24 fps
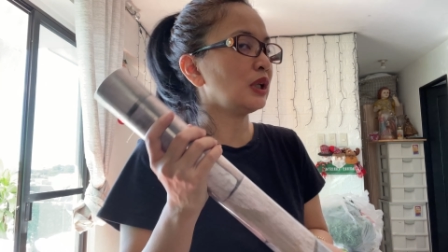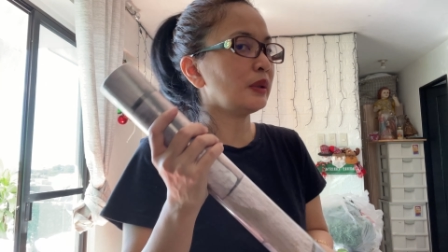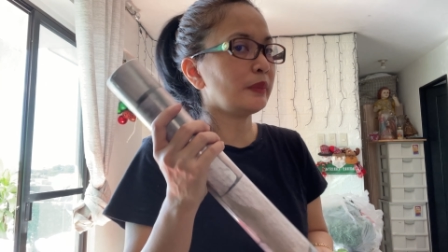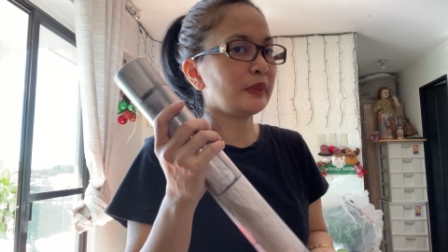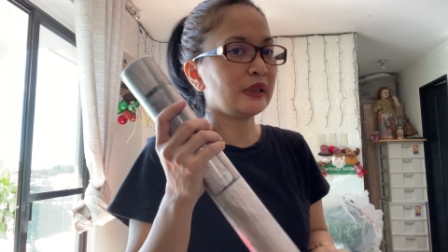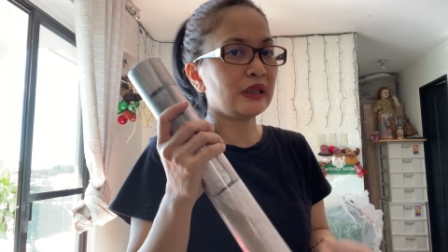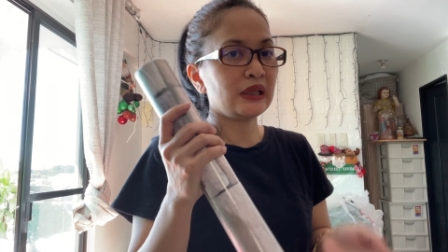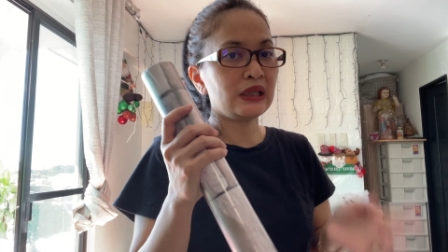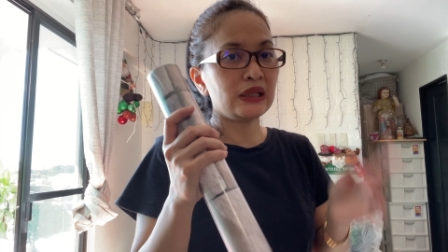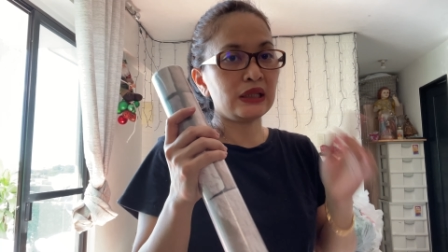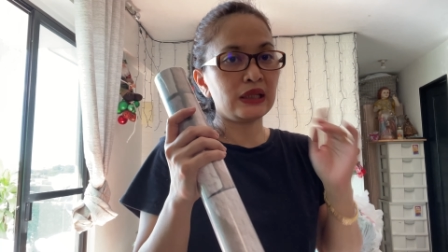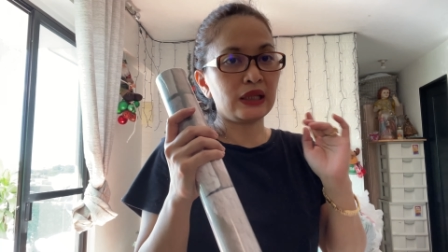
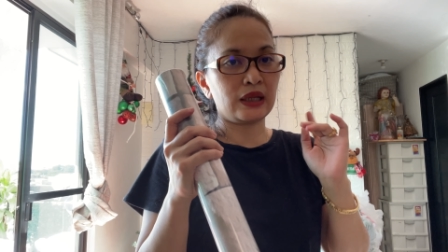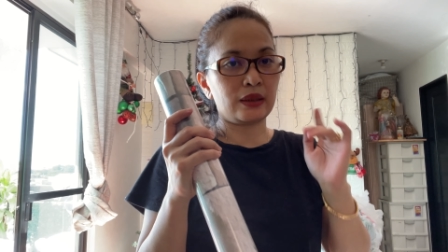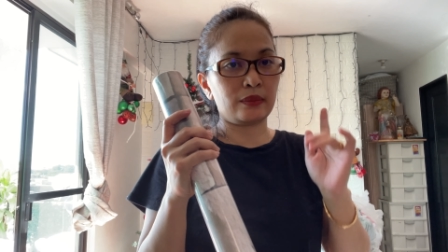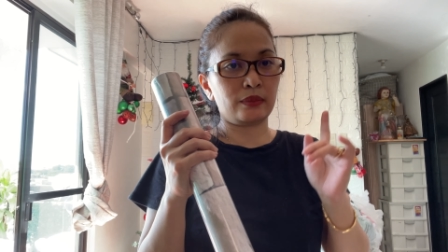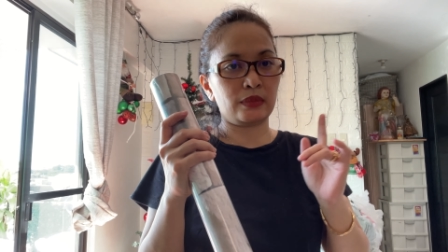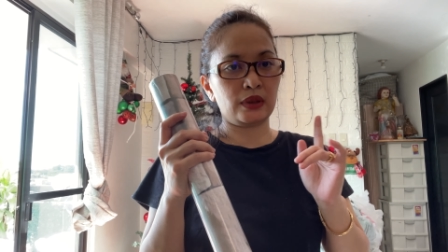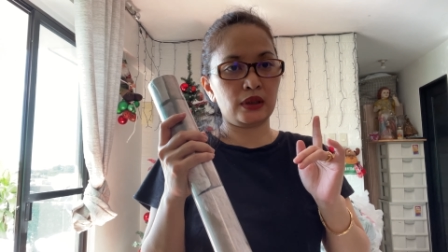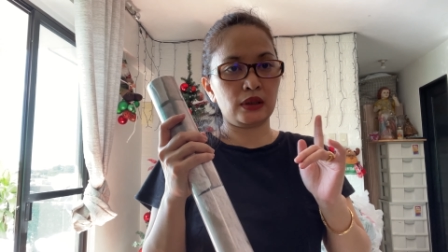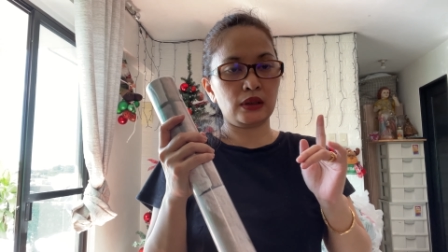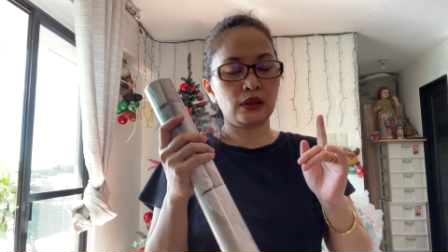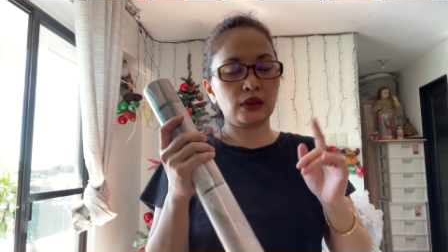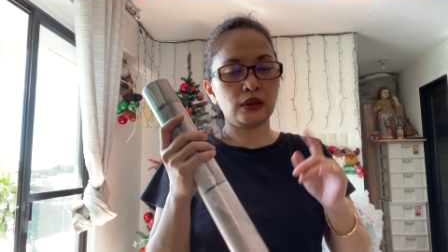nabili
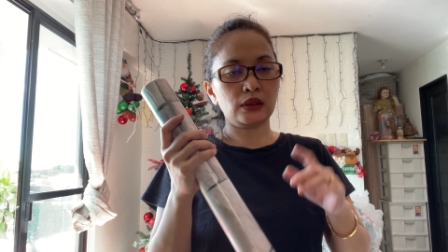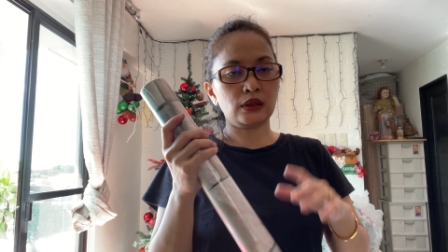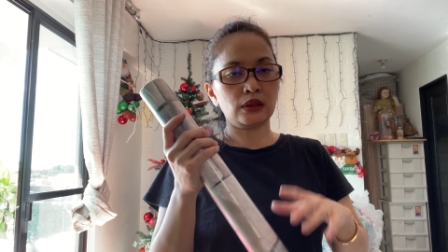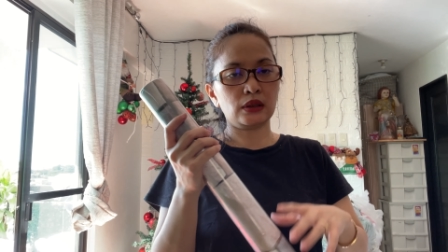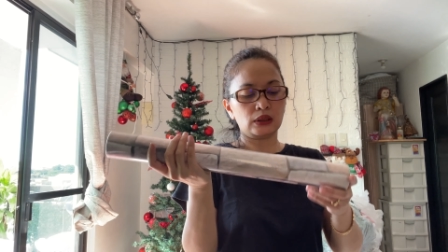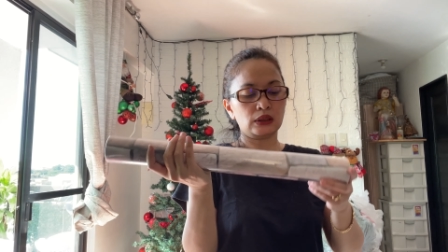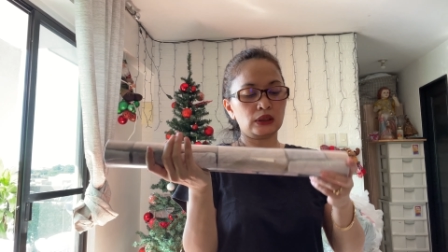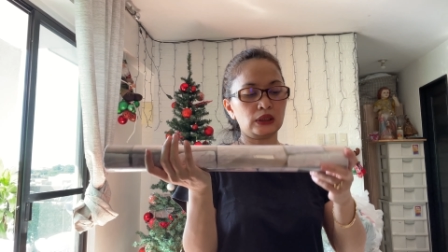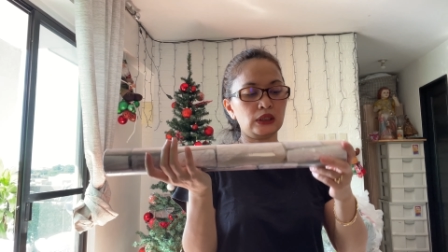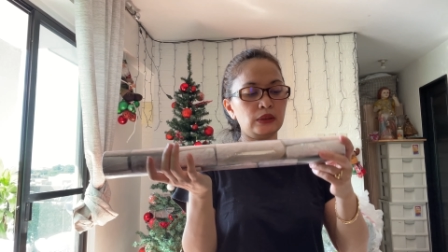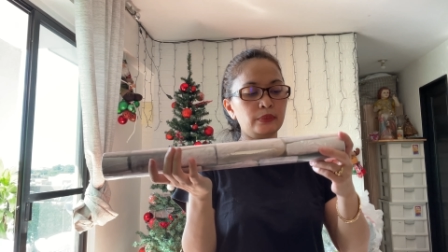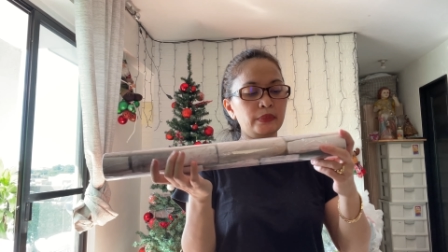namin,
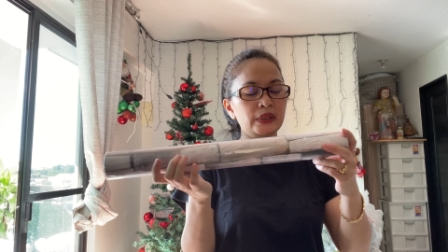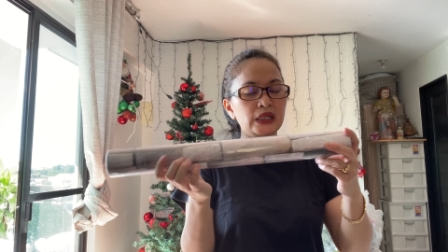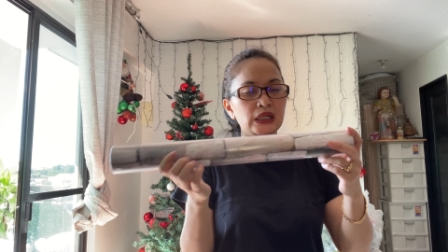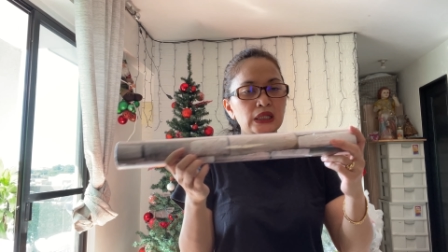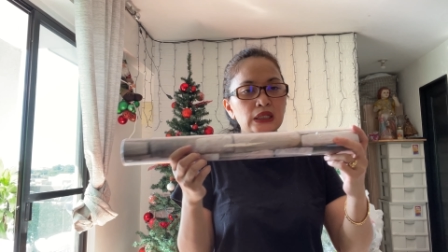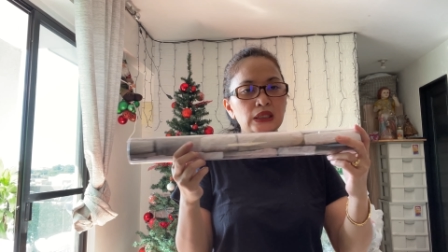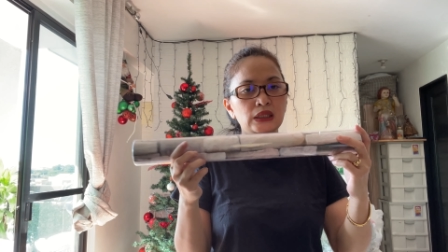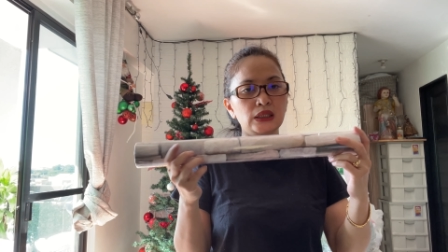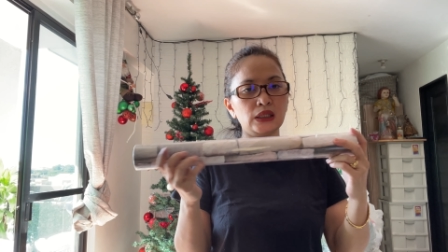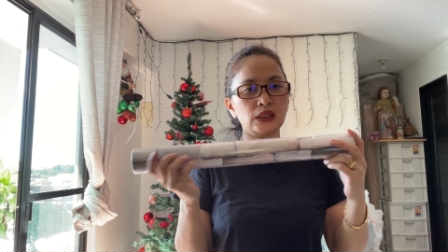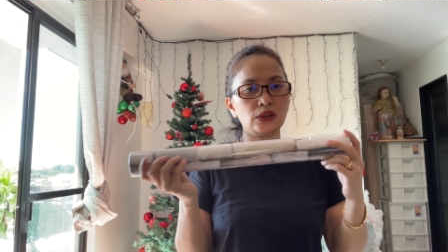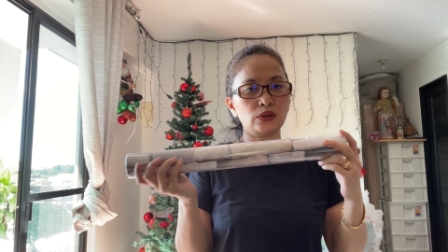hindi
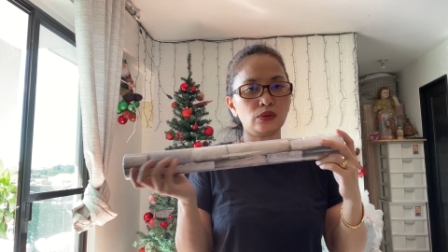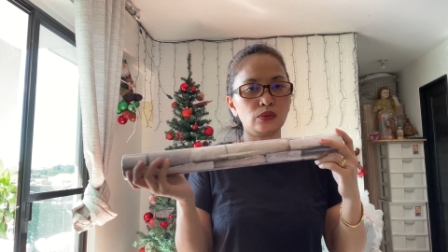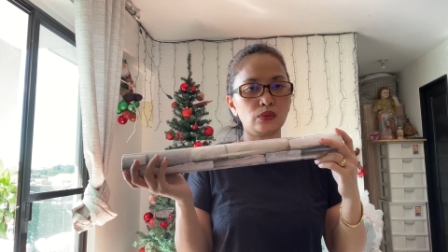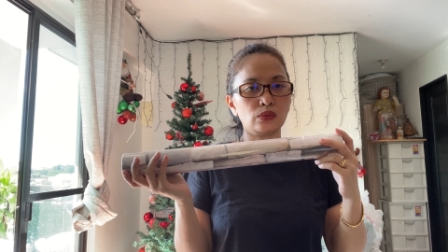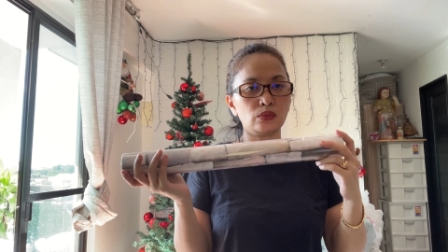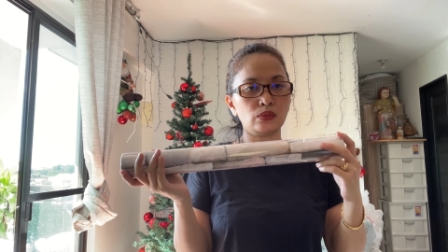maganda yung